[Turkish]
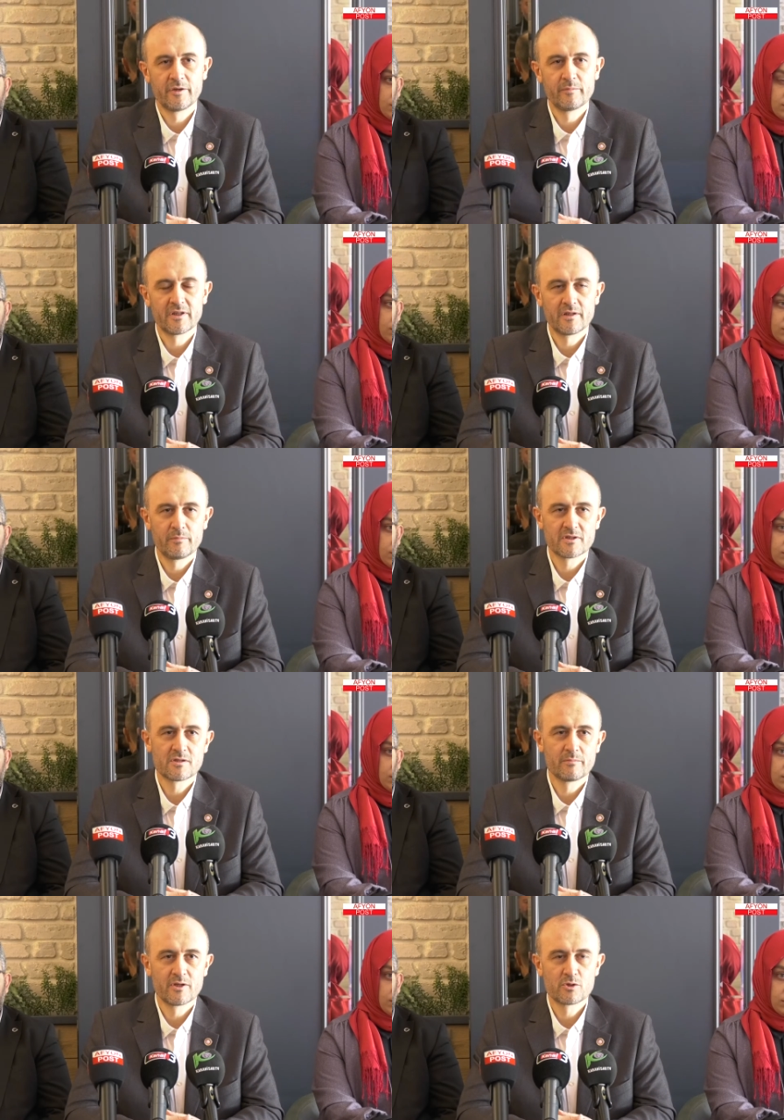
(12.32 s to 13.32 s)
Kıymetli
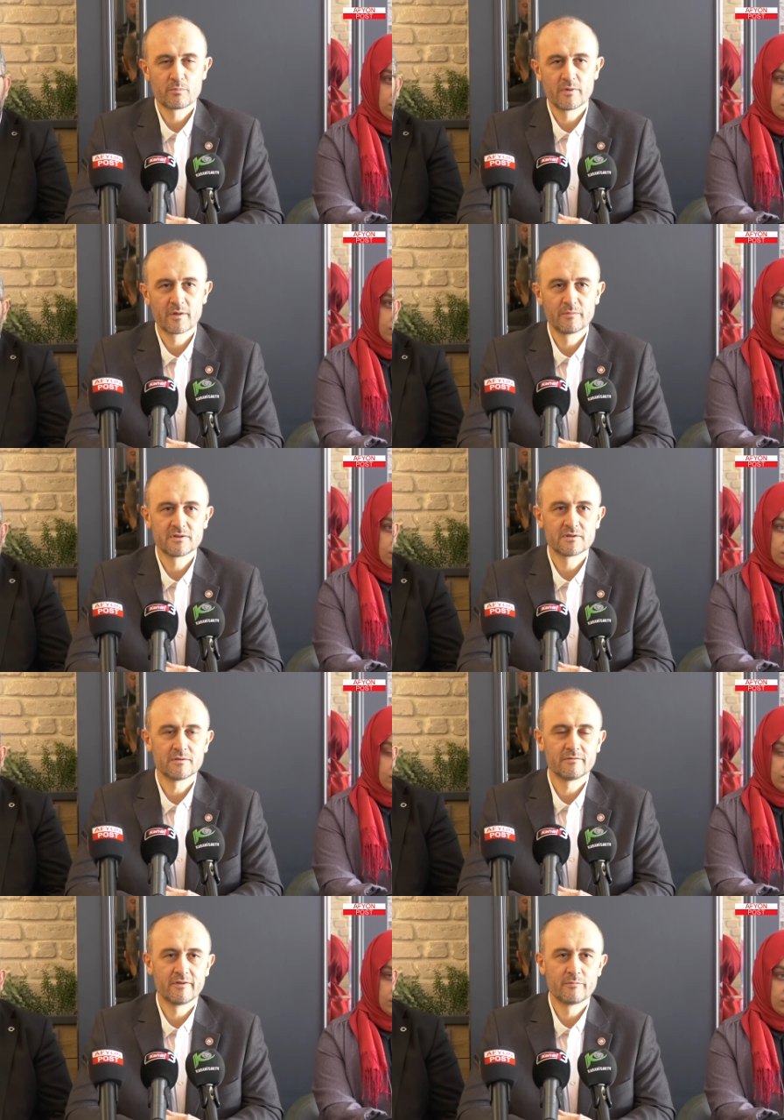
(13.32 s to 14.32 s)
basın mensuplarımız
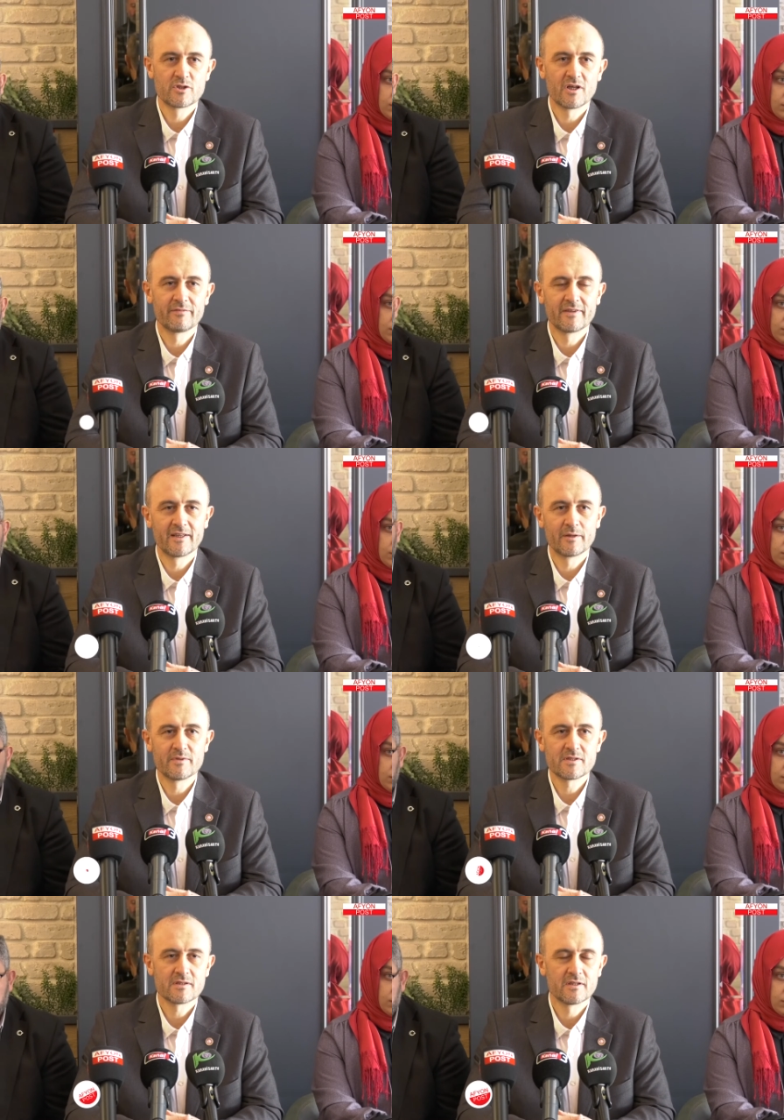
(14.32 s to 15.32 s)
ve
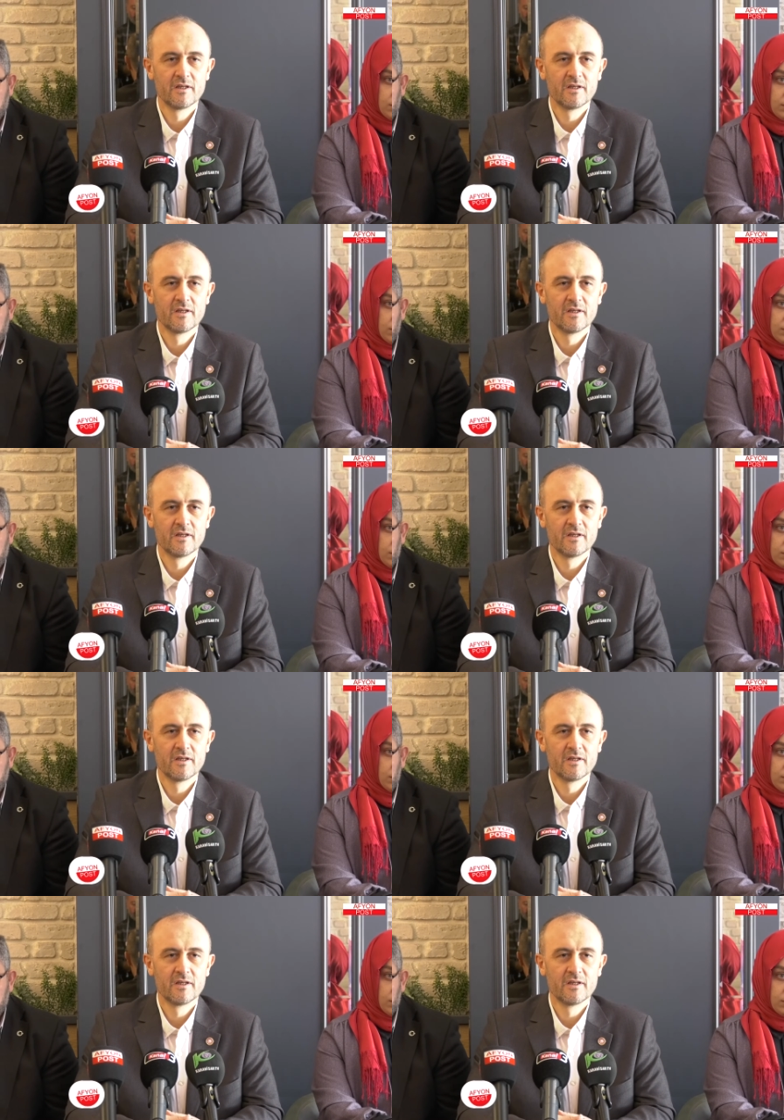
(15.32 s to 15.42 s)
misafirlerimiz,